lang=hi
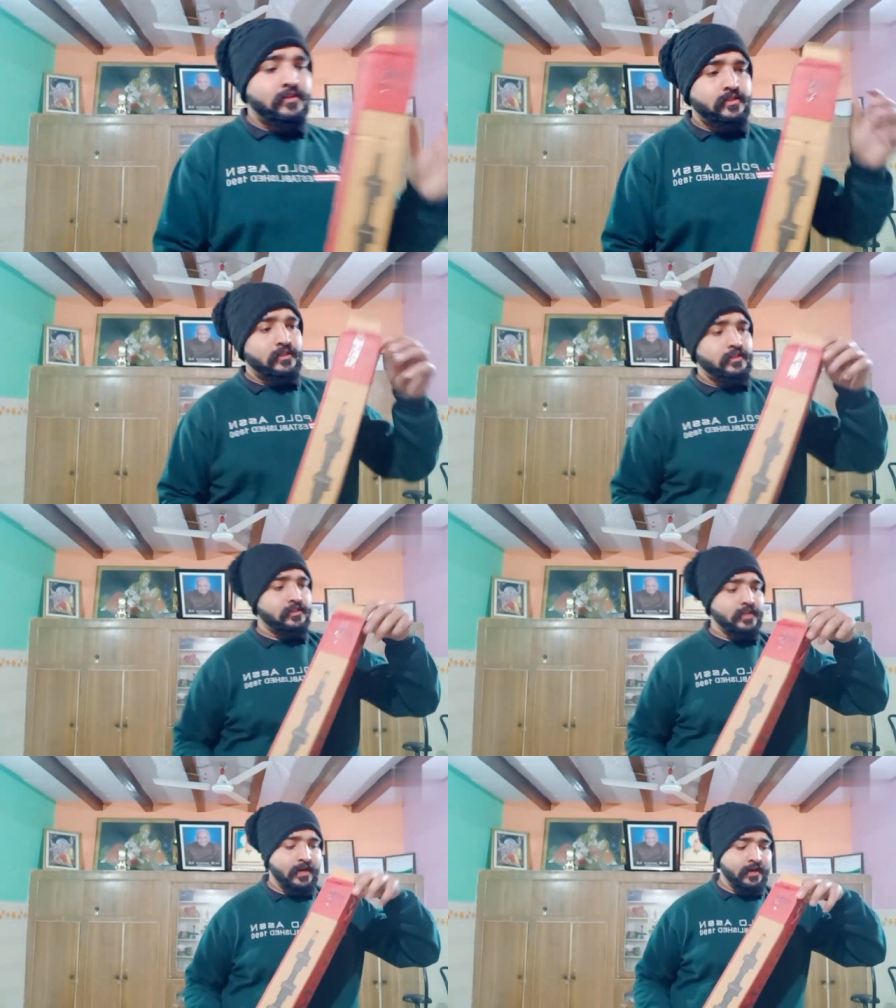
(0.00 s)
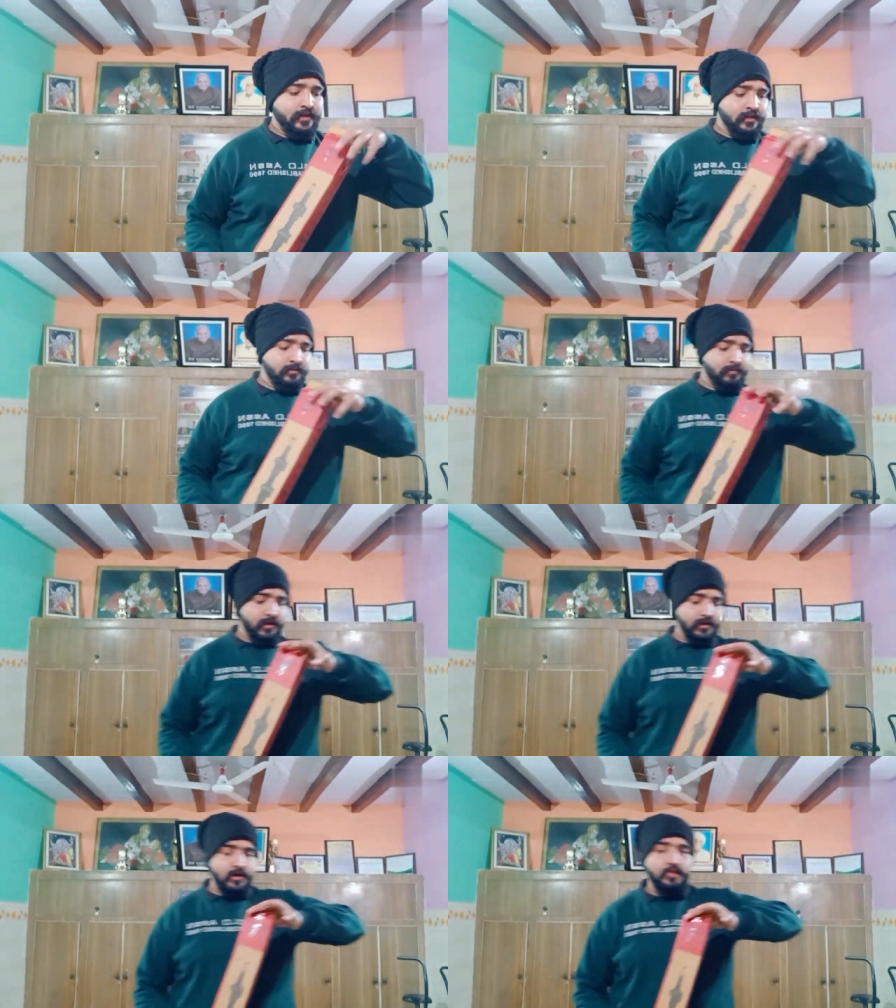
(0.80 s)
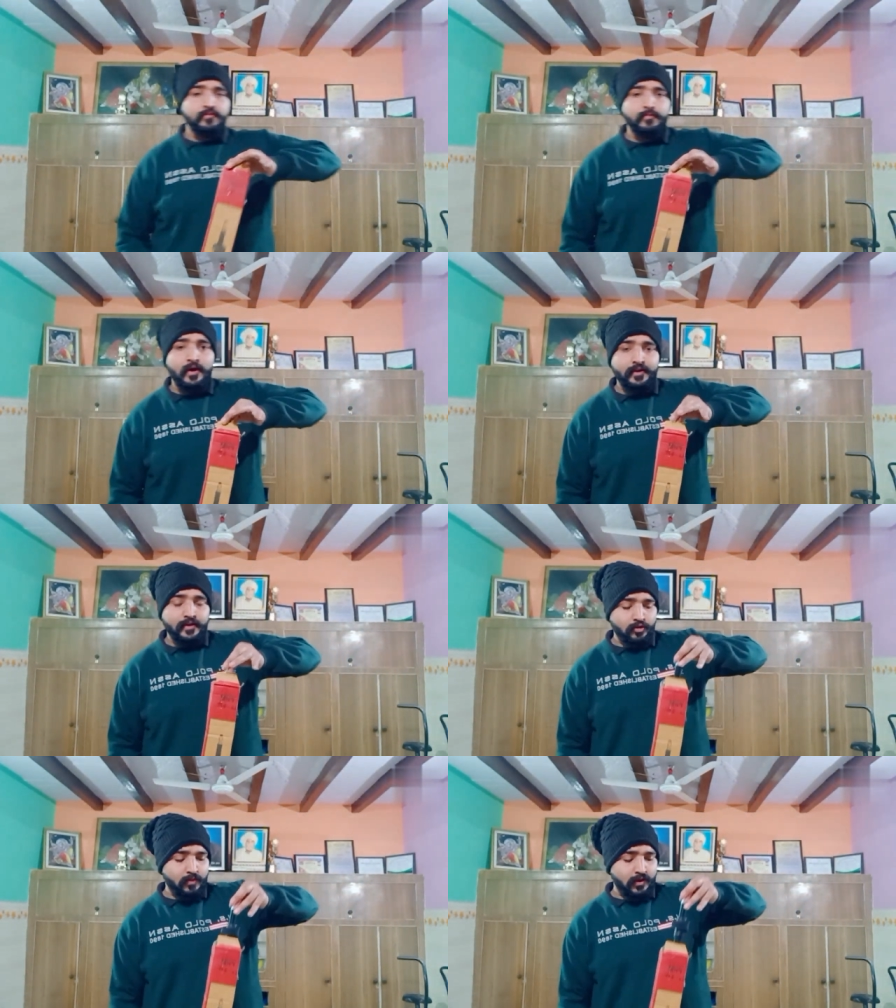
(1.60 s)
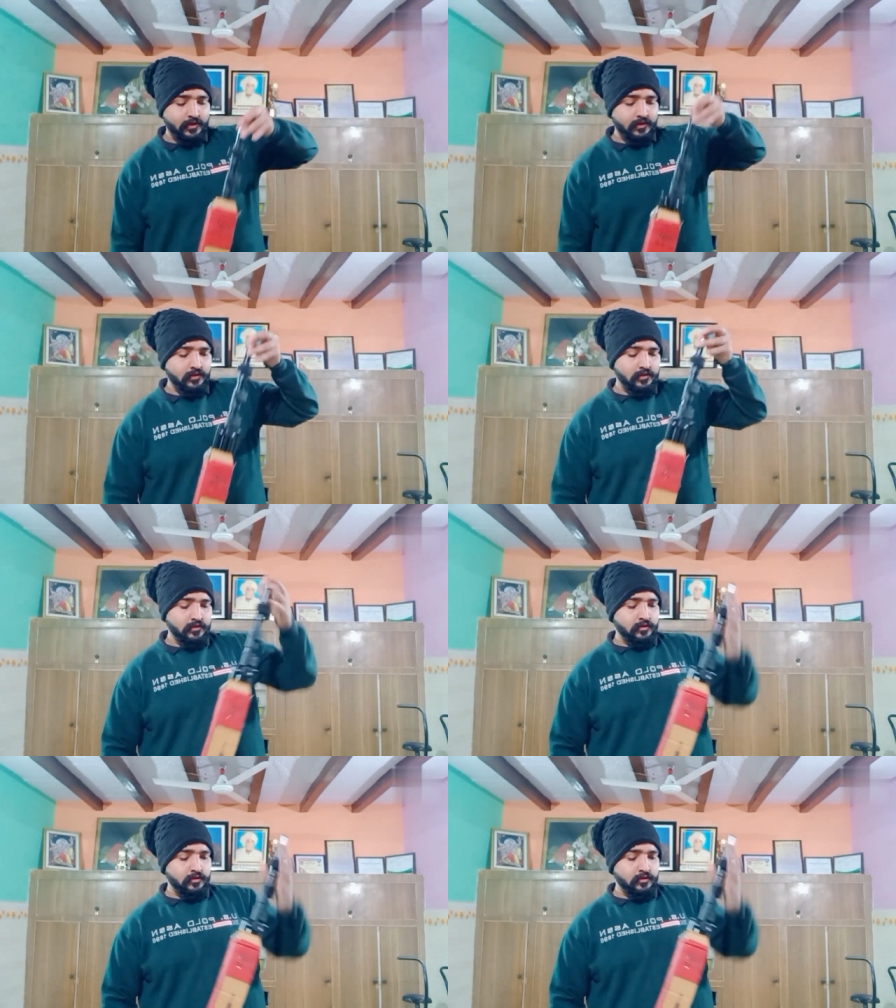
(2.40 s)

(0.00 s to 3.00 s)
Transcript: है इसकी स्टैंड की भाई काफ़ी बारी है ये बाकी